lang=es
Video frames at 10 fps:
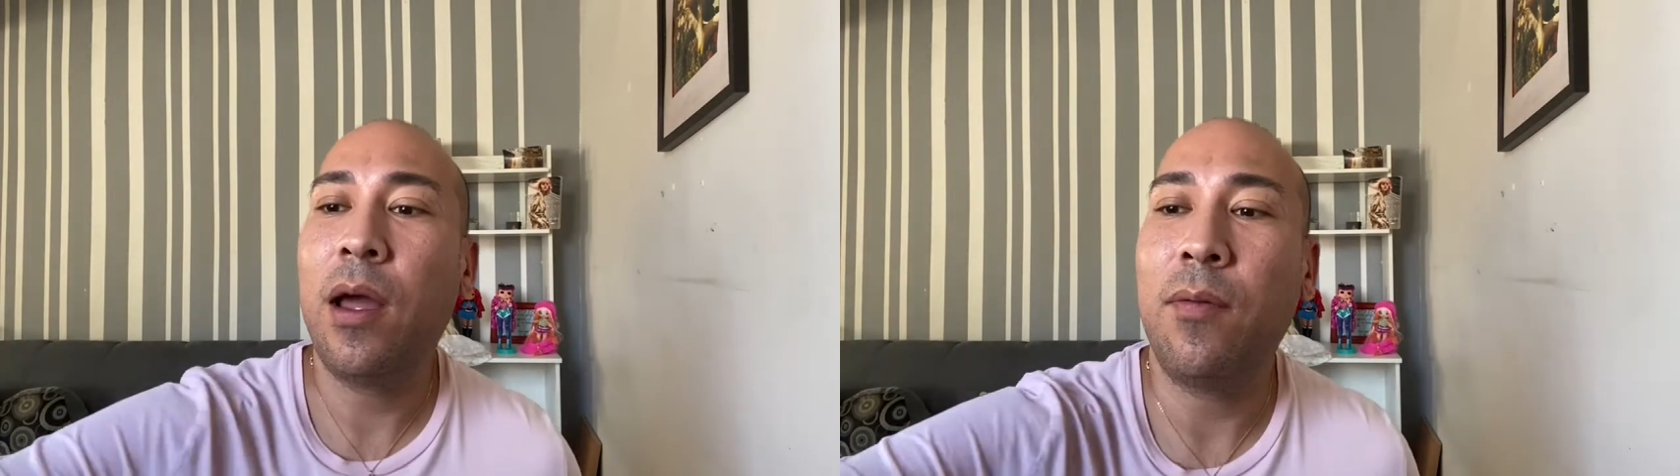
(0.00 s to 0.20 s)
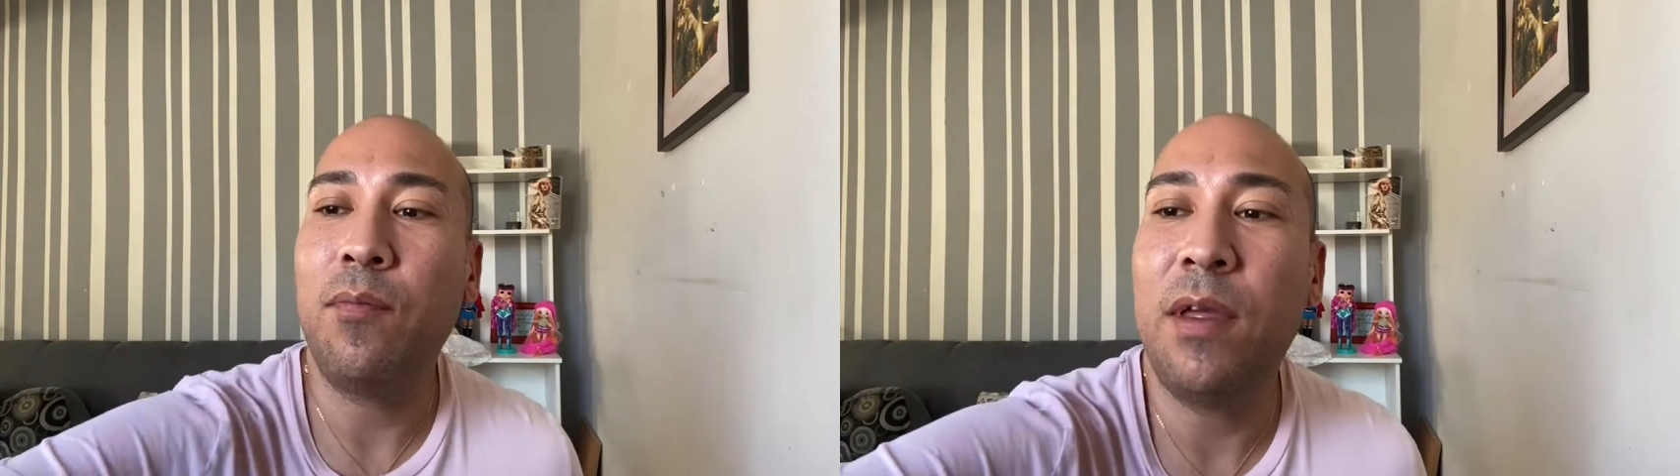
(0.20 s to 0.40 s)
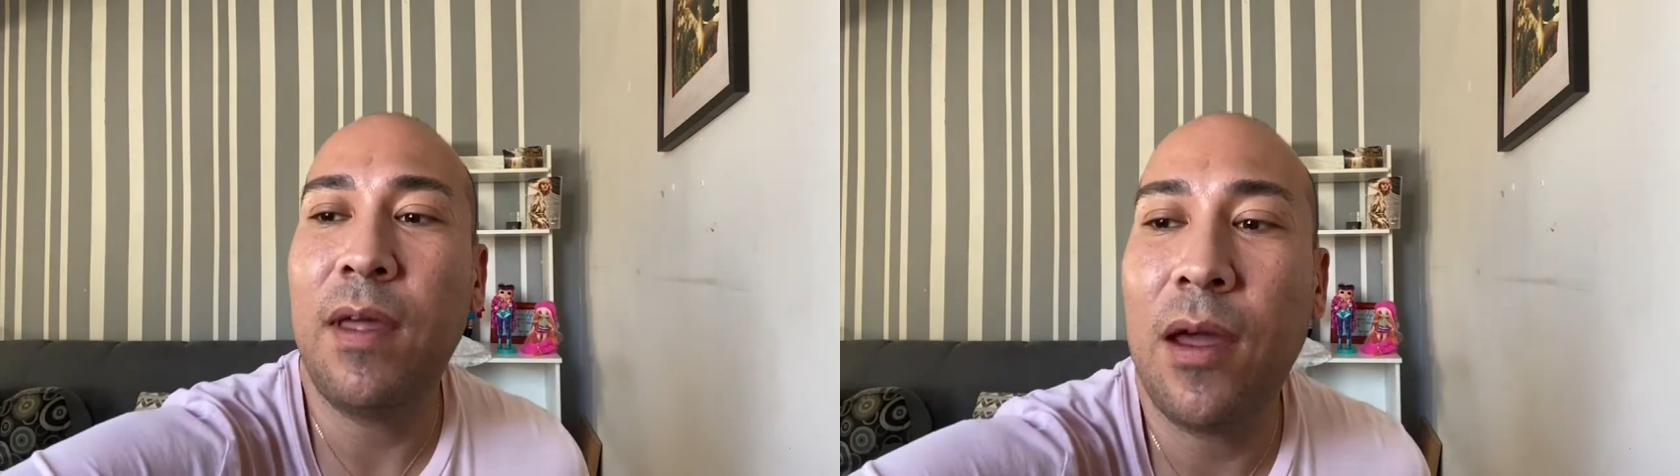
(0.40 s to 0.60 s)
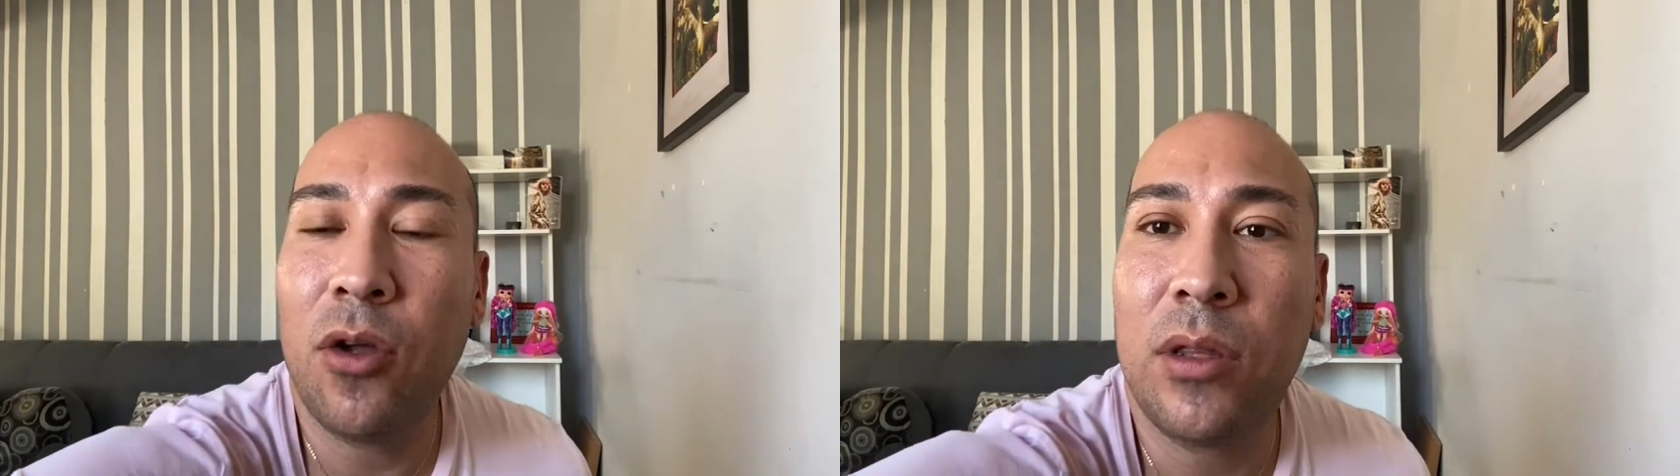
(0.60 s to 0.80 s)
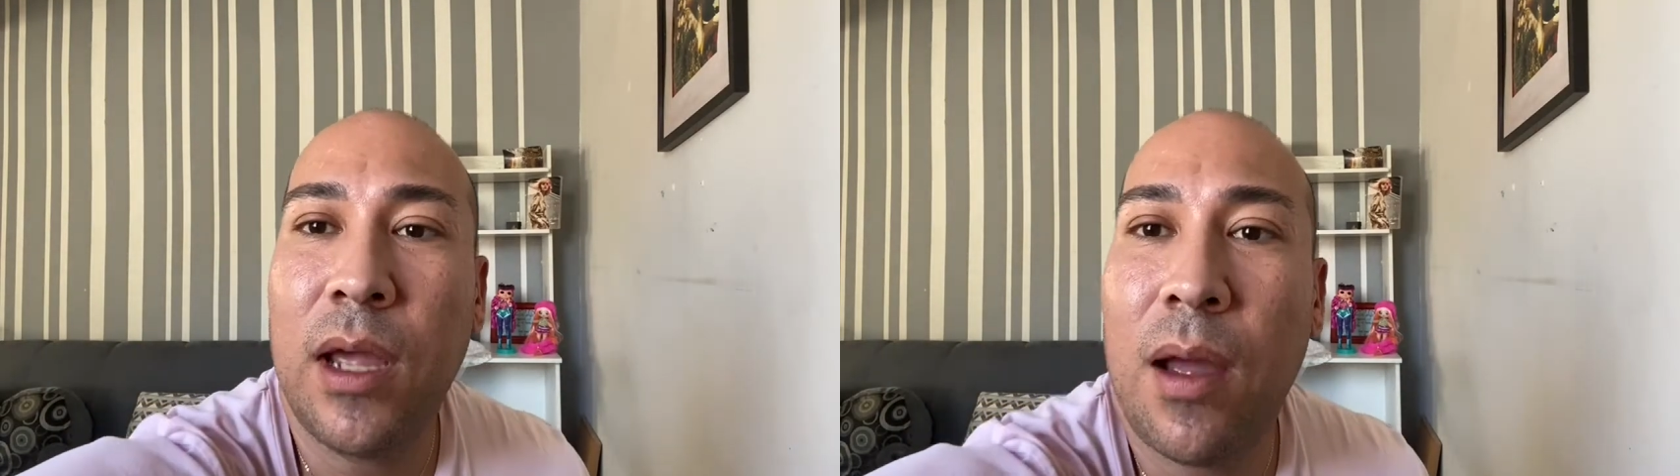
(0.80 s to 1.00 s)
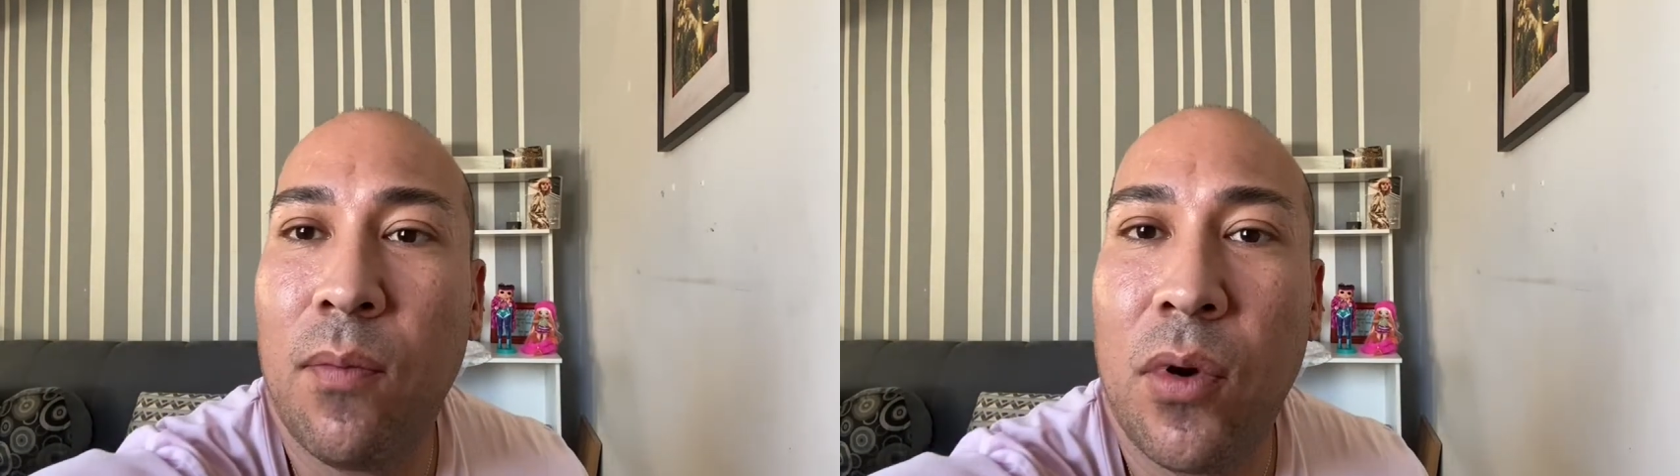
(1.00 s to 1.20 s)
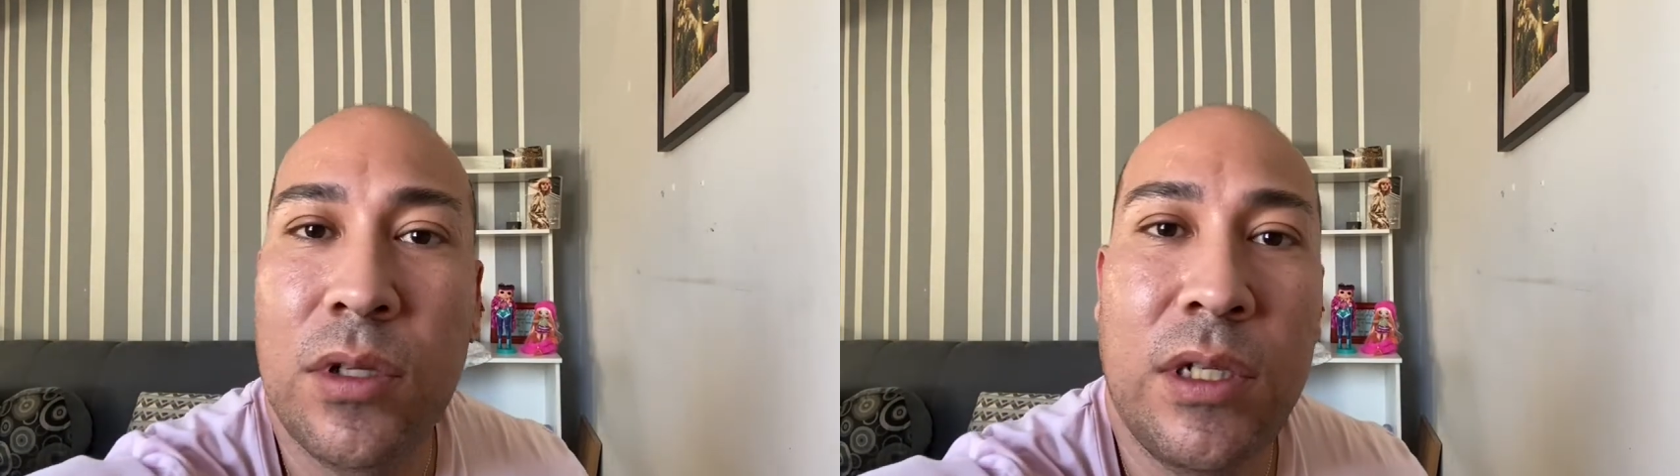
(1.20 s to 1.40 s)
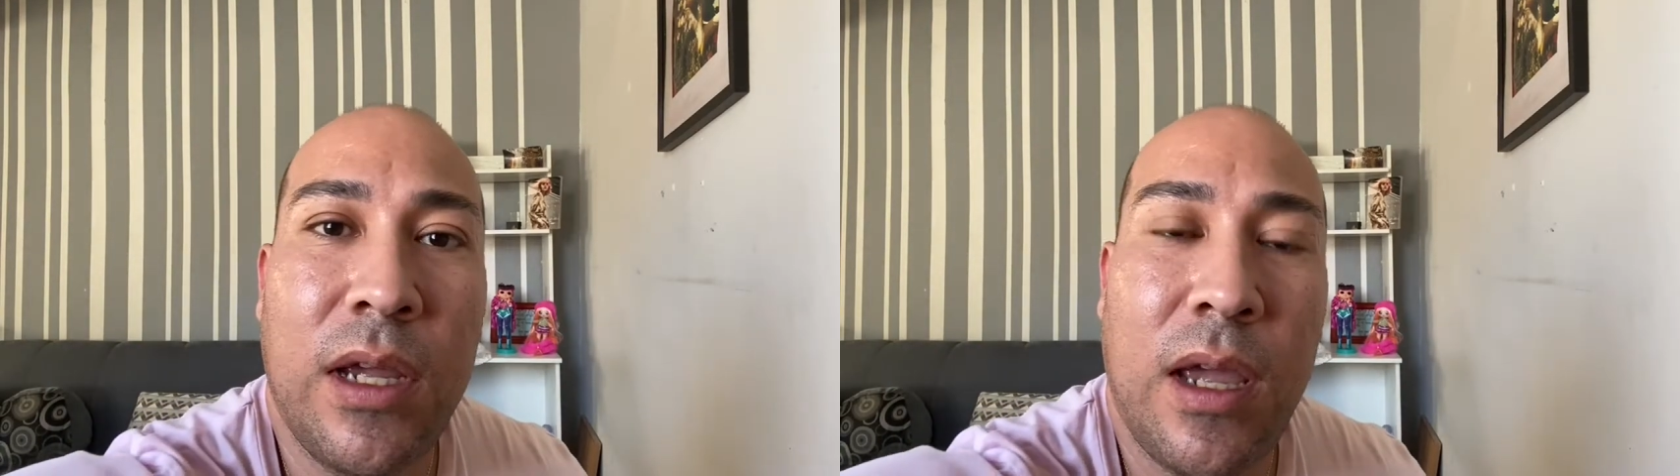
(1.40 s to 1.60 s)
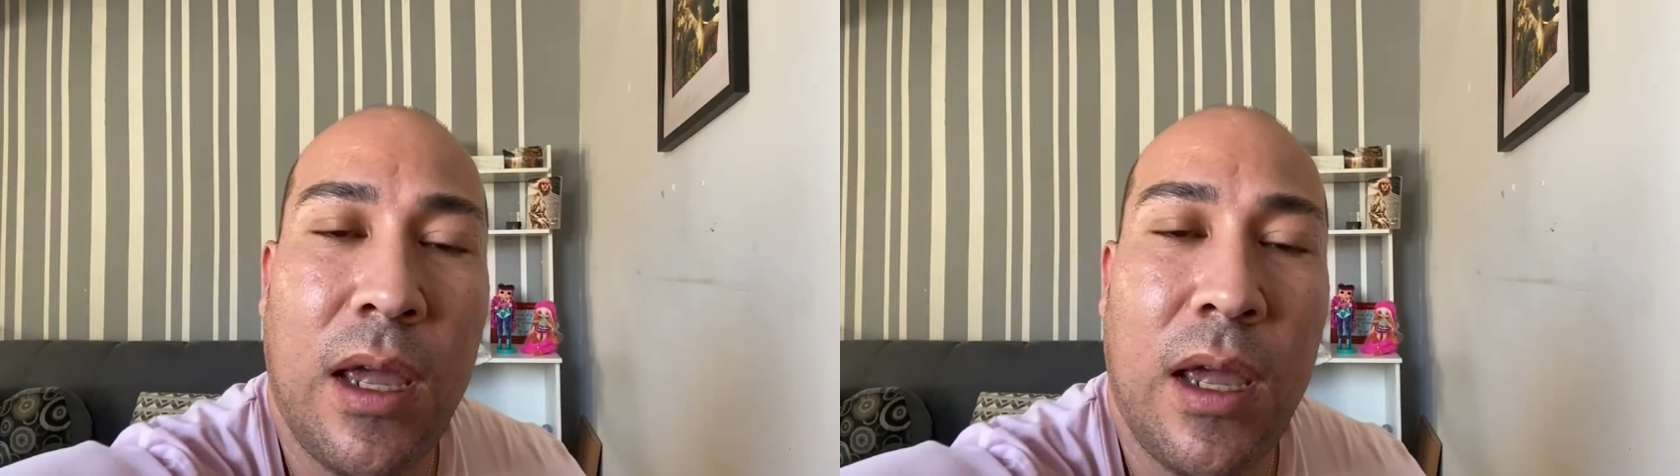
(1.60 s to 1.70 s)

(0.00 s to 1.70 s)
video de unboxing